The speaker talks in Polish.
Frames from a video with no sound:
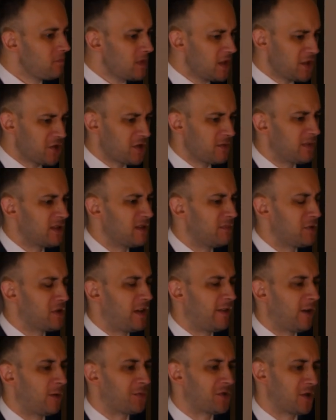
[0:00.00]
jeszcze będę
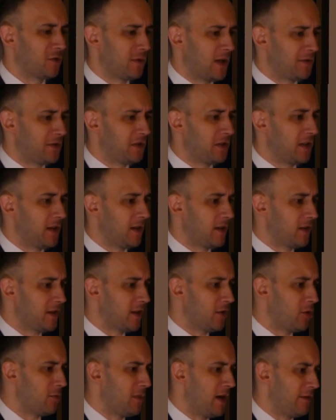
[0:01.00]
podawał przykłady i je,
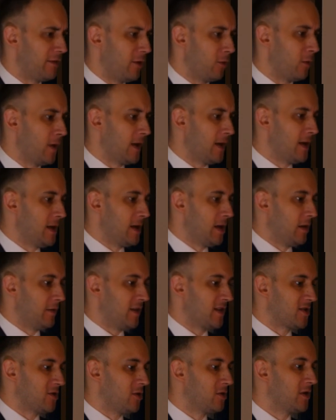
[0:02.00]
je, omawiał.
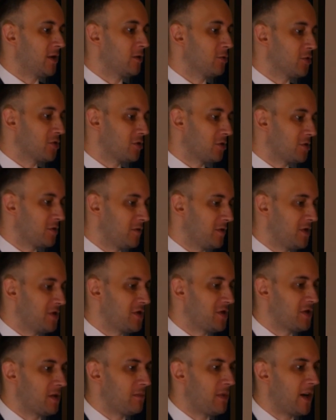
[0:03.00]
Więc one już
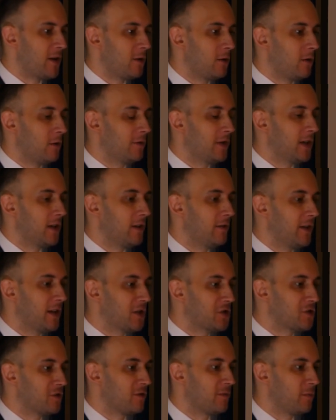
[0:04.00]
oczywiście mają o wiele
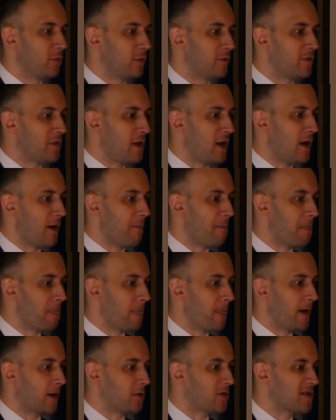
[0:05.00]
większy wpływ na,
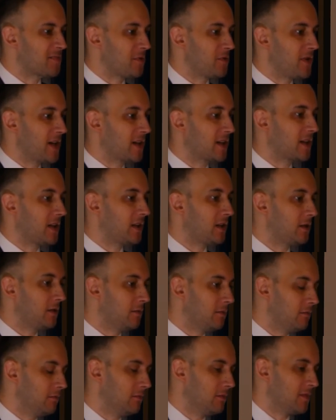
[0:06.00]
na gospodarkę
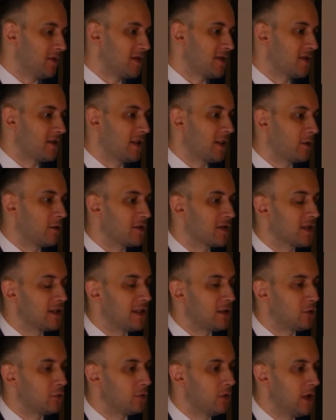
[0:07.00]
i z tego
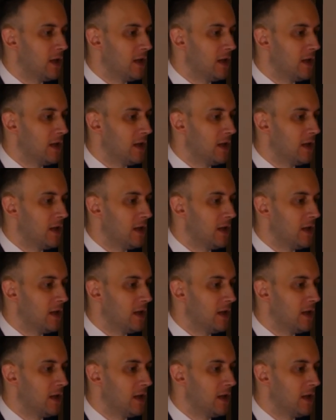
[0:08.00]
względu